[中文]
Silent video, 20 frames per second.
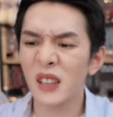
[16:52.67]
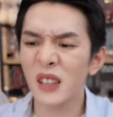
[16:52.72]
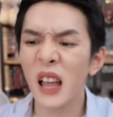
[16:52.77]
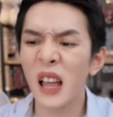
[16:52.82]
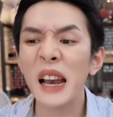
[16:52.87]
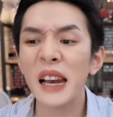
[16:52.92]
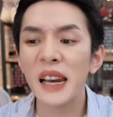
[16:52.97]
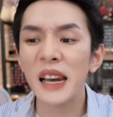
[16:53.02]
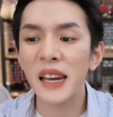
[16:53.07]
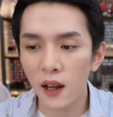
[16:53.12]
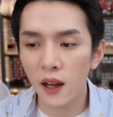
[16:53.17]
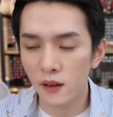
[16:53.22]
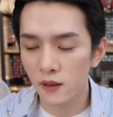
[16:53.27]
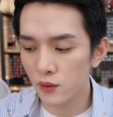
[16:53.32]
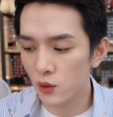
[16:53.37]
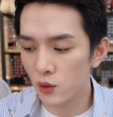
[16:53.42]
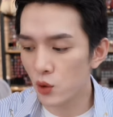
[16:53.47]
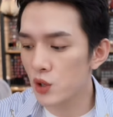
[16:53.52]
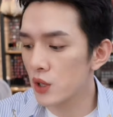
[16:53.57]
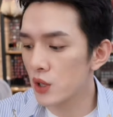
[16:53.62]
太亮，
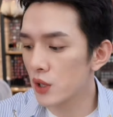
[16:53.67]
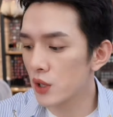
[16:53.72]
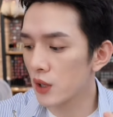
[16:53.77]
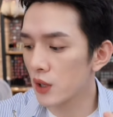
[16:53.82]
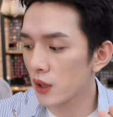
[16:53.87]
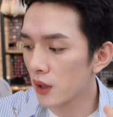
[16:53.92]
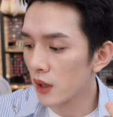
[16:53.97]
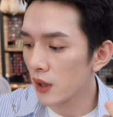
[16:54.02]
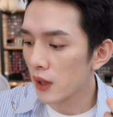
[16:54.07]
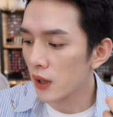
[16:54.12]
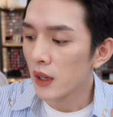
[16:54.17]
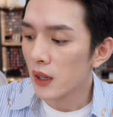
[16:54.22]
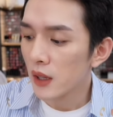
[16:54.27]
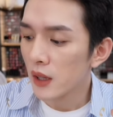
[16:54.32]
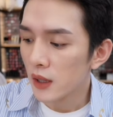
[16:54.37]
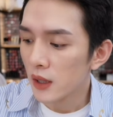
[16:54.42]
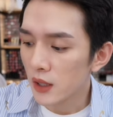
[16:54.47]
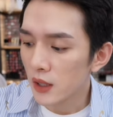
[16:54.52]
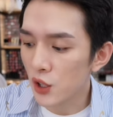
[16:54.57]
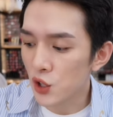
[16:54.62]
就是
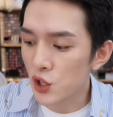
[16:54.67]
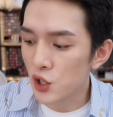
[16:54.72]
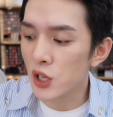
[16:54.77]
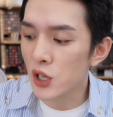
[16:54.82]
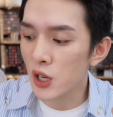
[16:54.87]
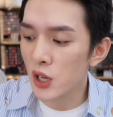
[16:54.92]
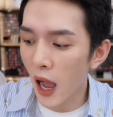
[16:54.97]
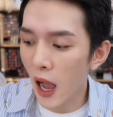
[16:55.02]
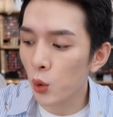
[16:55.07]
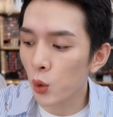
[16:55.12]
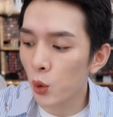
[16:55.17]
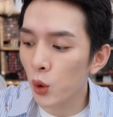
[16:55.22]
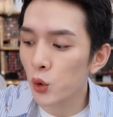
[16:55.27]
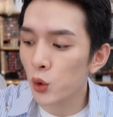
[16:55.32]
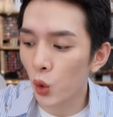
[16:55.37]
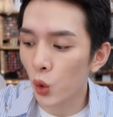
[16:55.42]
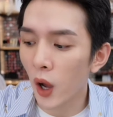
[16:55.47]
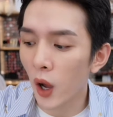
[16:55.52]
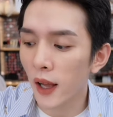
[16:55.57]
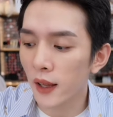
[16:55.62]
你是韩国
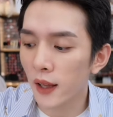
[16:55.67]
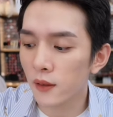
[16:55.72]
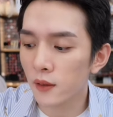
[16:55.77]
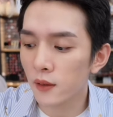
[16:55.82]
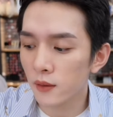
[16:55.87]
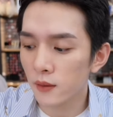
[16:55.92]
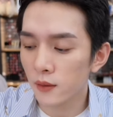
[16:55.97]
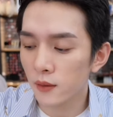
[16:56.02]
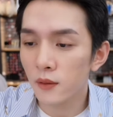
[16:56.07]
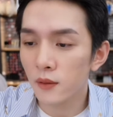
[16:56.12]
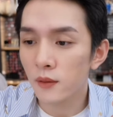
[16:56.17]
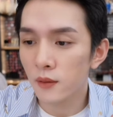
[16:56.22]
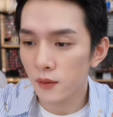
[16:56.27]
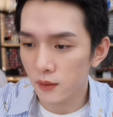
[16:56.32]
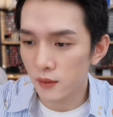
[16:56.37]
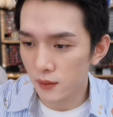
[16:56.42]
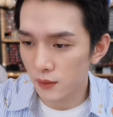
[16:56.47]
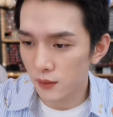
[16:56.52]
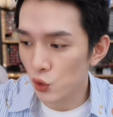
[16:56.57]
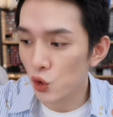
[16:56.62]
女团
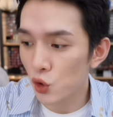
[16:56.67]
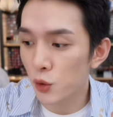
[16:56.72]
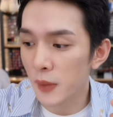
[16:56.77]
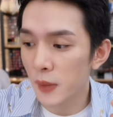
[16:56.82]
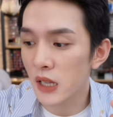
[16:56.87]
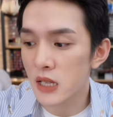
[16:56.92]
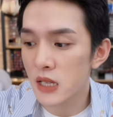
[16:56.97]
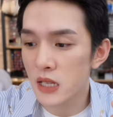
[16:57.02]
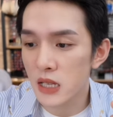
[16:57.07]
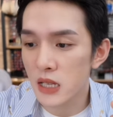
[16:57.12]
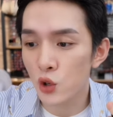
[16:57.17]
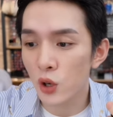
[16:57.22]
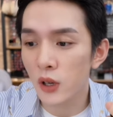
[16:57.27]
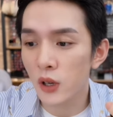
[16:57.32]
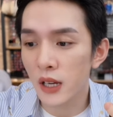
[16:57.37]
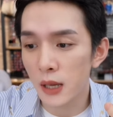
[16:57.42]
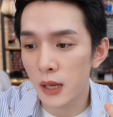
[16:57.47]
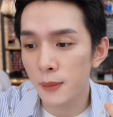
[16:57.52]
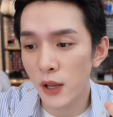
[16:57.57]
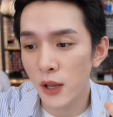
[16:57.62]
女明星，你就
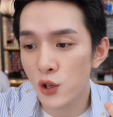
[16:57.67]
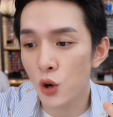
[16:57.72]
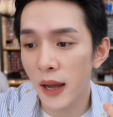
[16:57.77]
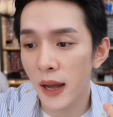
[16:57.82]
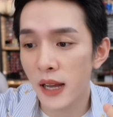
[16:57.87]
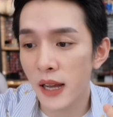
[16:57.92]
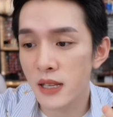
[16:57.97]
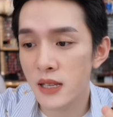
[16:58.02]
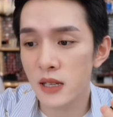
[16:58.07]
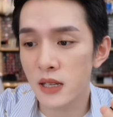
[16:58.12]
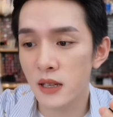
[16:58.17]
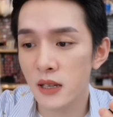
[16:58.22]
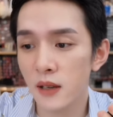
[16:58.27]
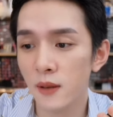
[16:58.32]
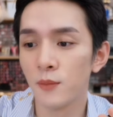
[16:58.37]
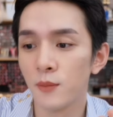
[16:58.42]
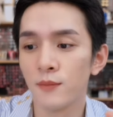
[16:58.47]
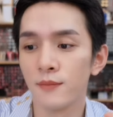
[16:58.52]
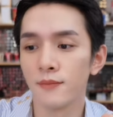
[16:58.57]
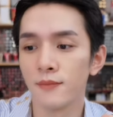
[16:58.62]
可以买九八七，
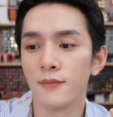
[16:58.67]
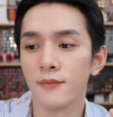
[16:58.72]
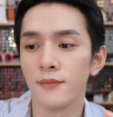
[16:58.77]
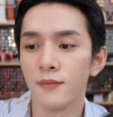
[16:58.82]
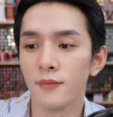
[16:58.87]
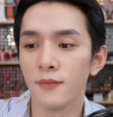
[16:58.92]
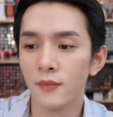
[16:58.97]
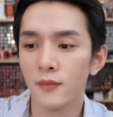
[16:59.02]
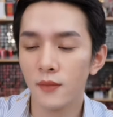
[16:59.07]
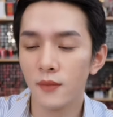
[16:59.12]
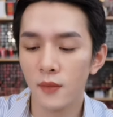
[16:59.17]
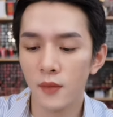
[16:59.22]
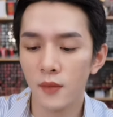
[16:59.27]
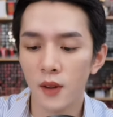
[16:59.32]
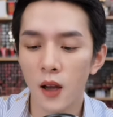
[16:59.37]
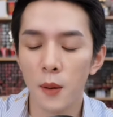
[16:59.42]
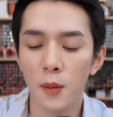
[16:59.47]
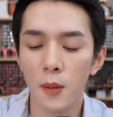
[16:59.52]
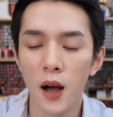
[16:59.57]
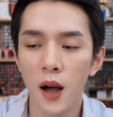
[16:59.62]

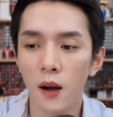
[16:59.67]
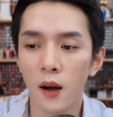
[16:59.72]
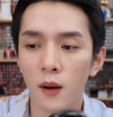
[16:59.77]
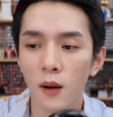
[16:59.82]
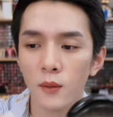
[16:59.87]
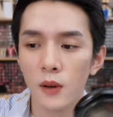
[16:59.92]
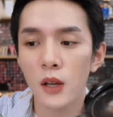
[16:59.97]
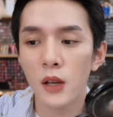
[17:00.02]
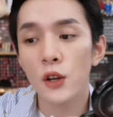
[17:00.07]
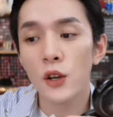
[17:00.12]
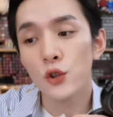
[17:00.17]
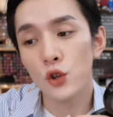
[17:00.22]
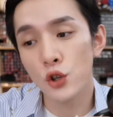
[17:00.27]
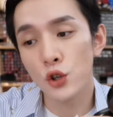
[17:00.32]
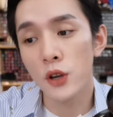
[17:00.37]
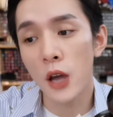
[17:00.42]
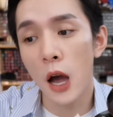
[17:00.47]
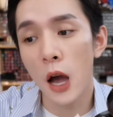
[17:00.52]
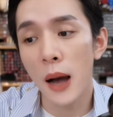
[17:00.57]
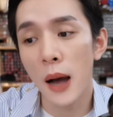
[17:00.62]
好不好？九
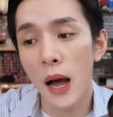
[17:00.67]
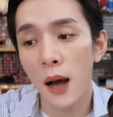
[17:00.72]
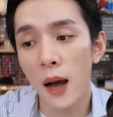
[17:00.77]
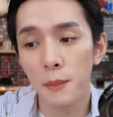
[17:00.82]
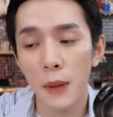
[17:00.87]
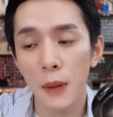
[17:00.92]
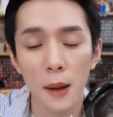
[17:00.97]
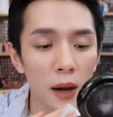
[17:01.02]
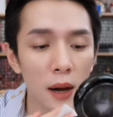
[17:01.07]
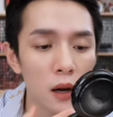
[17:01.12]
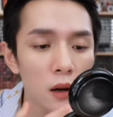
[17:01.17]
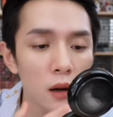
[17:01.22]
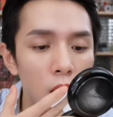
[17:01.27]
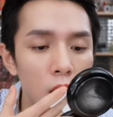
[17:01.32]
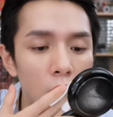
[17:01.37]
九幺吧，买吧。